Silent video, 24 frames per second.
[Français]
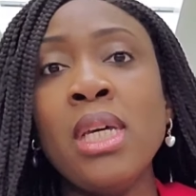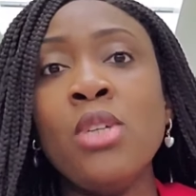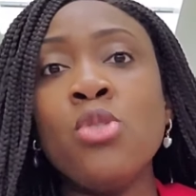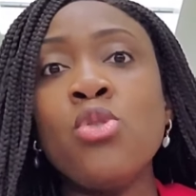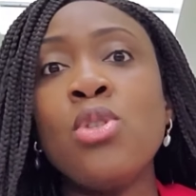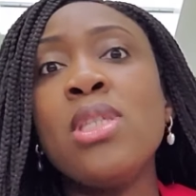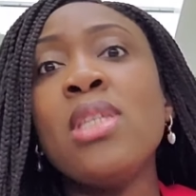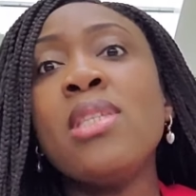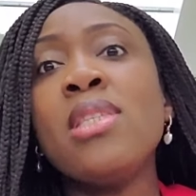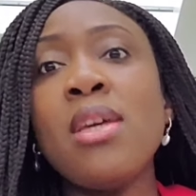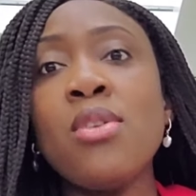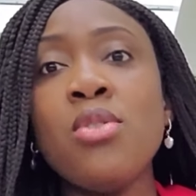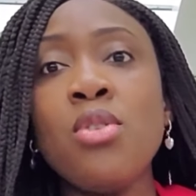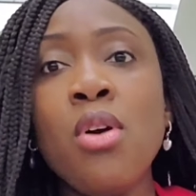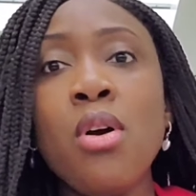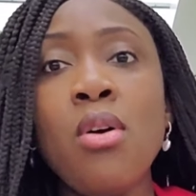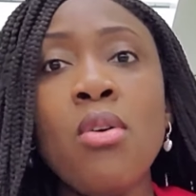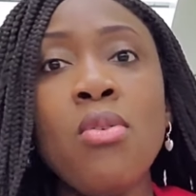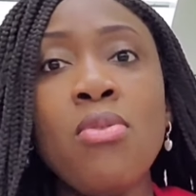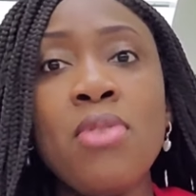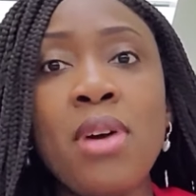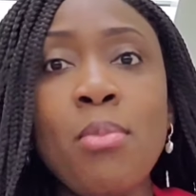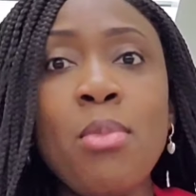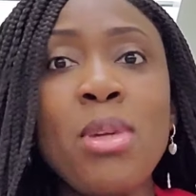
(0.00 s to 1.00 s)
Je dis,
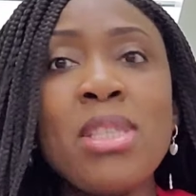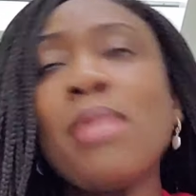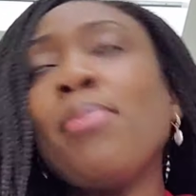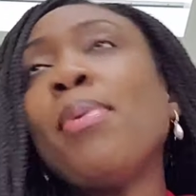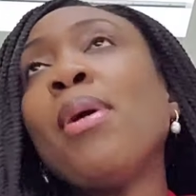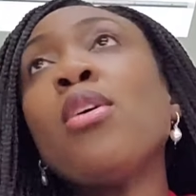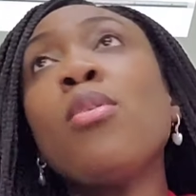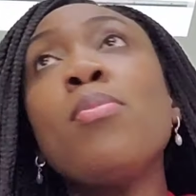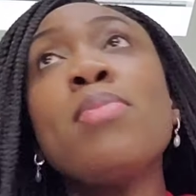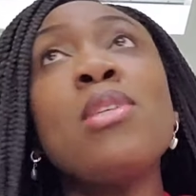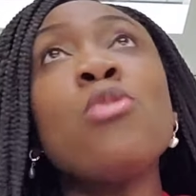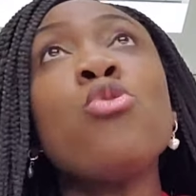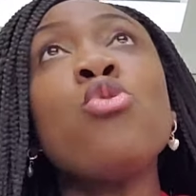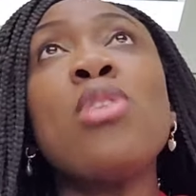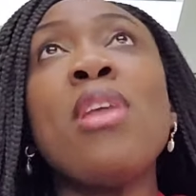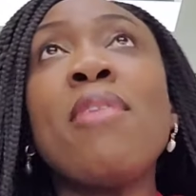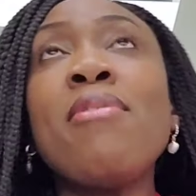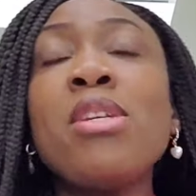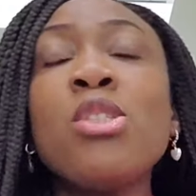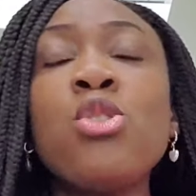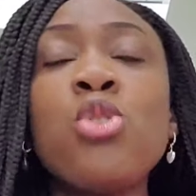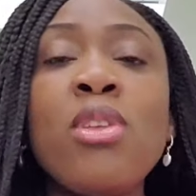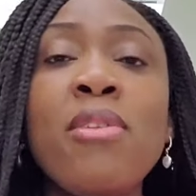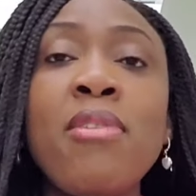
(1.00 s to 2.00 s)
Seigneur, oh, vraiment, c'est pas comme si
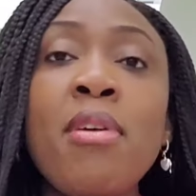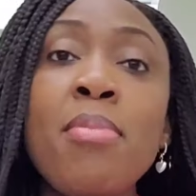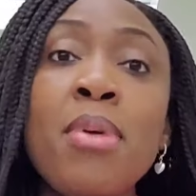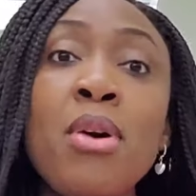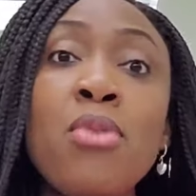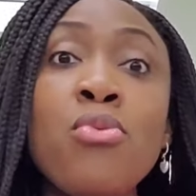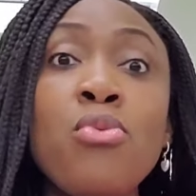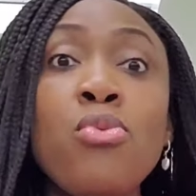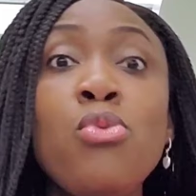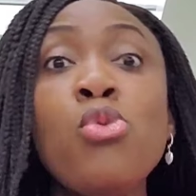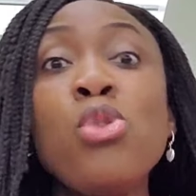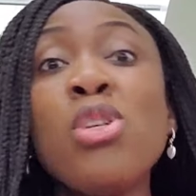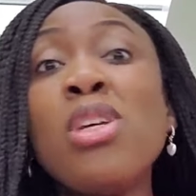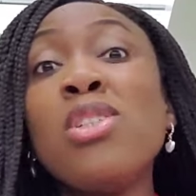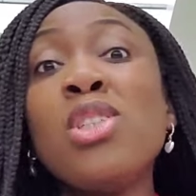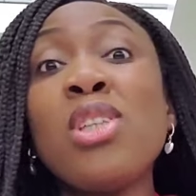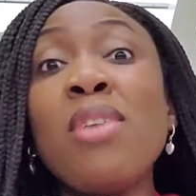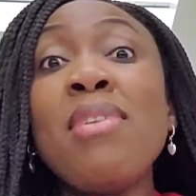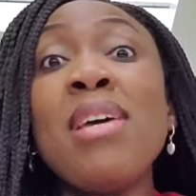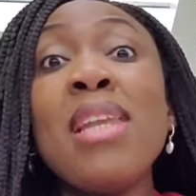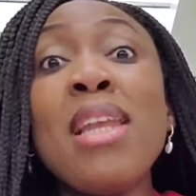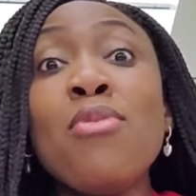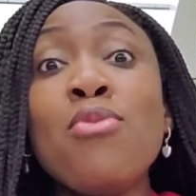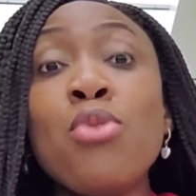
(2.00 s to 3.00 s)
je n'avais pas voulu.
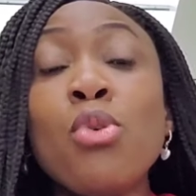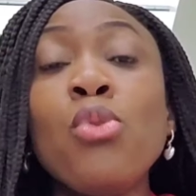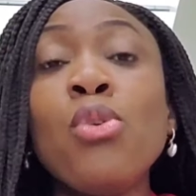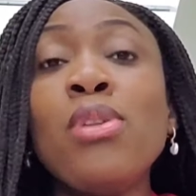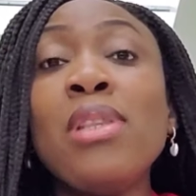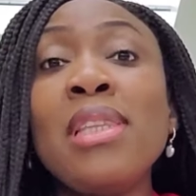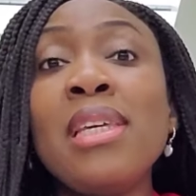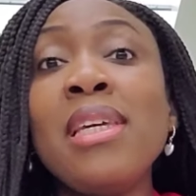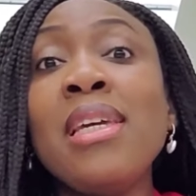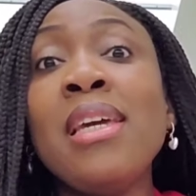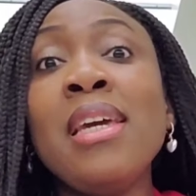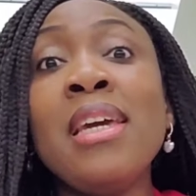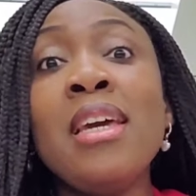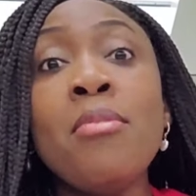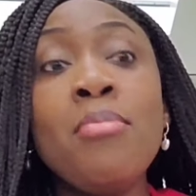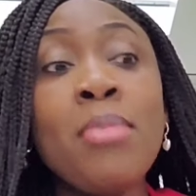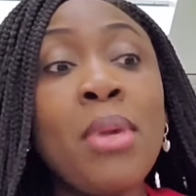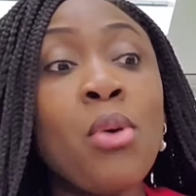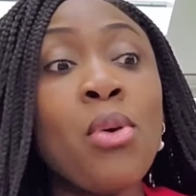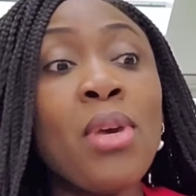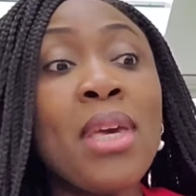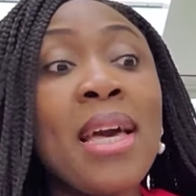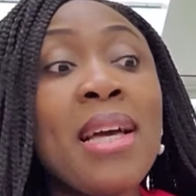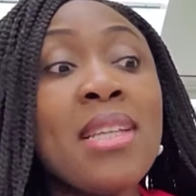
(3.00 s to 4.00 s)
J'avais la volonté,
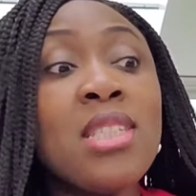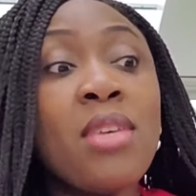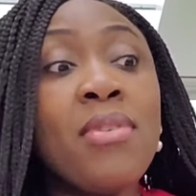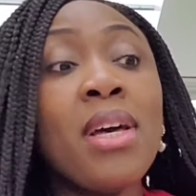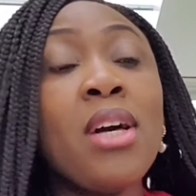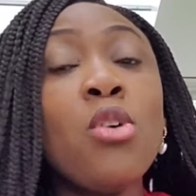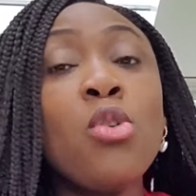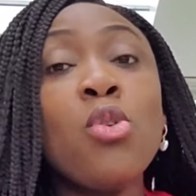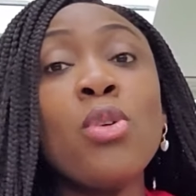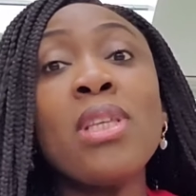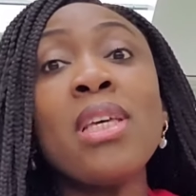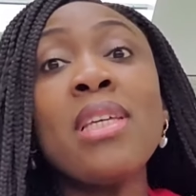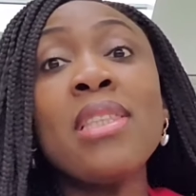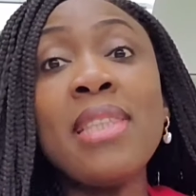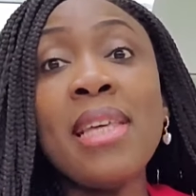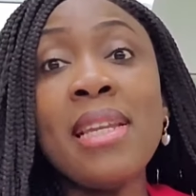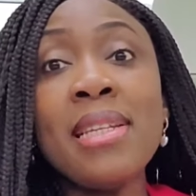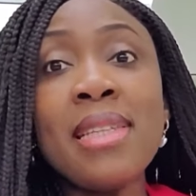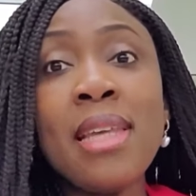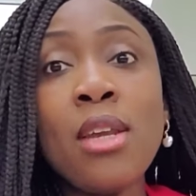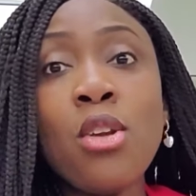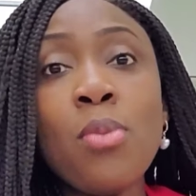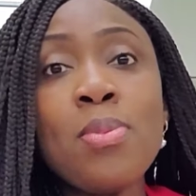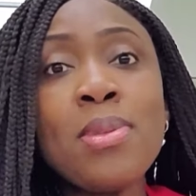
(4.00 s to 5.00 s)
mais regarde, j'avais rencontré
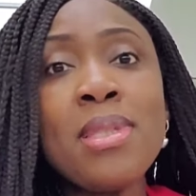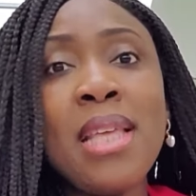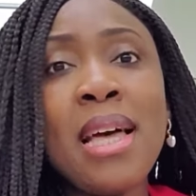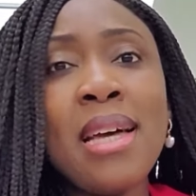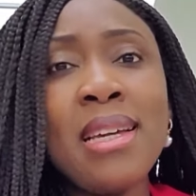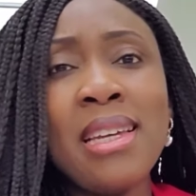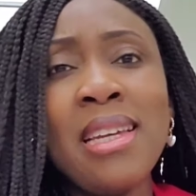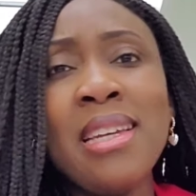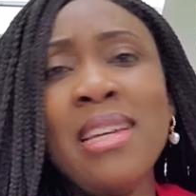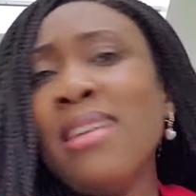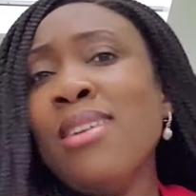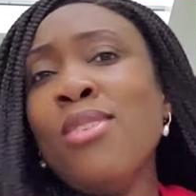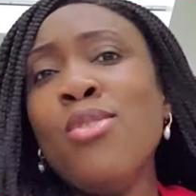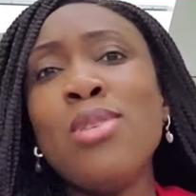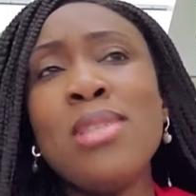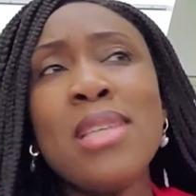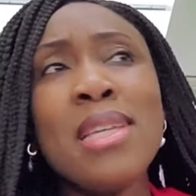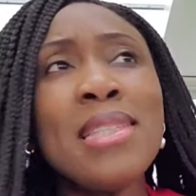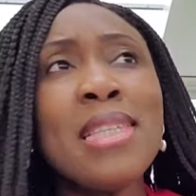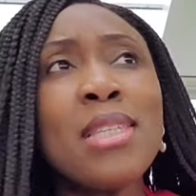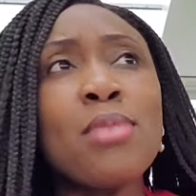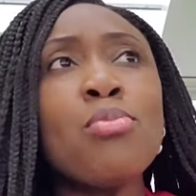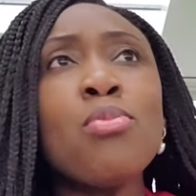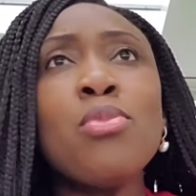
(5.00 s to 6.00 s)
tel, tel obstacle. Le
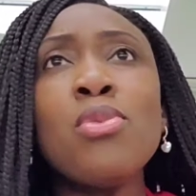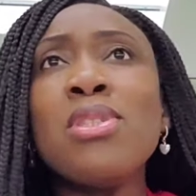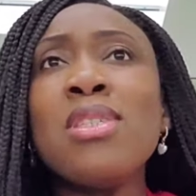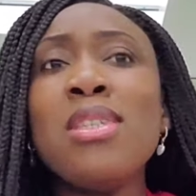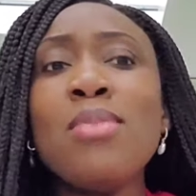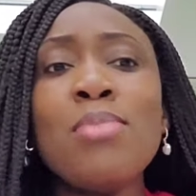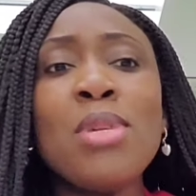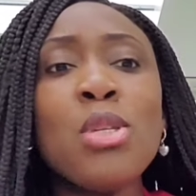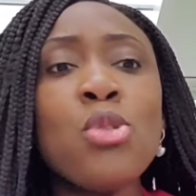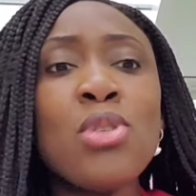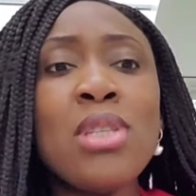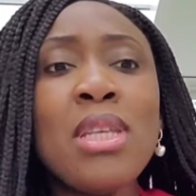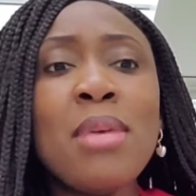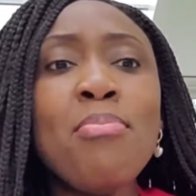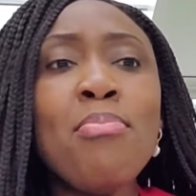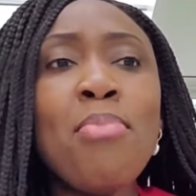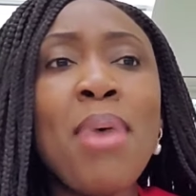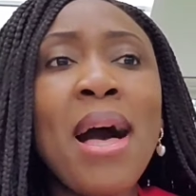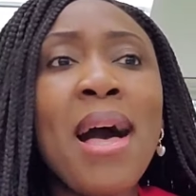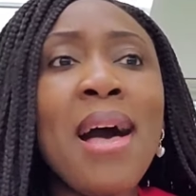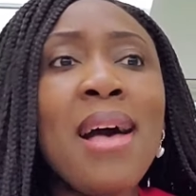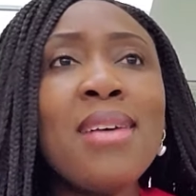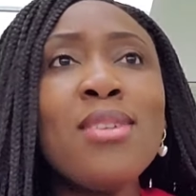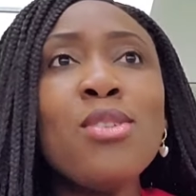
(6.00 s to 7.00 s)
Saint-Esprit me dit, mais ce n'est
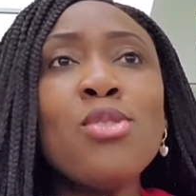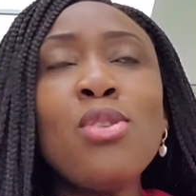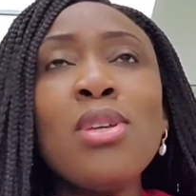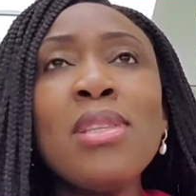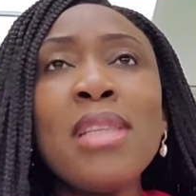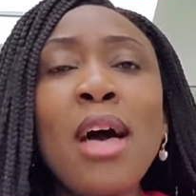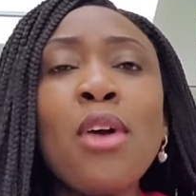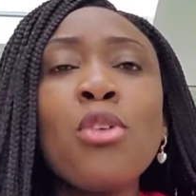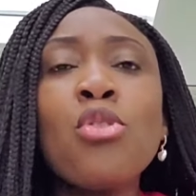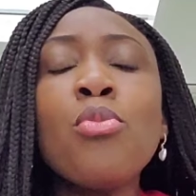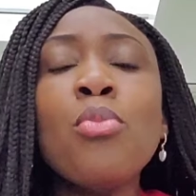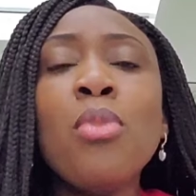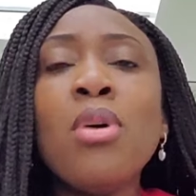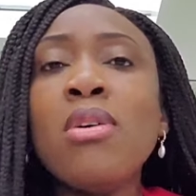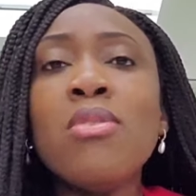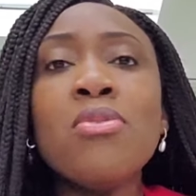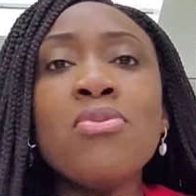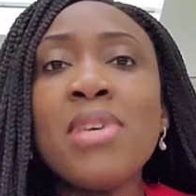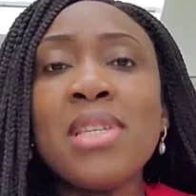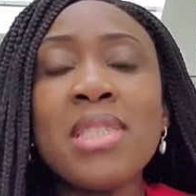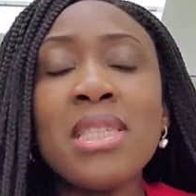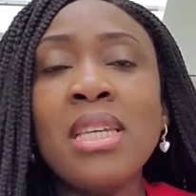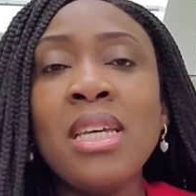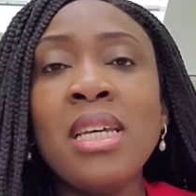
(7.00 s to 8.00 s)
pas un argument, en
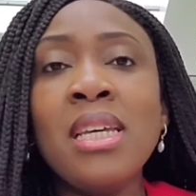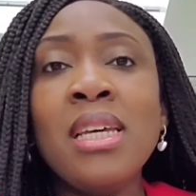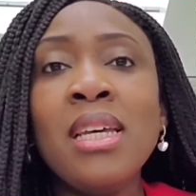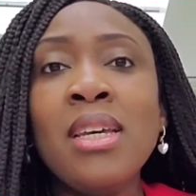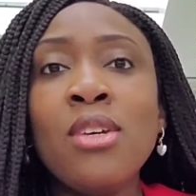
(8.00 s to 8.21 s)
fait.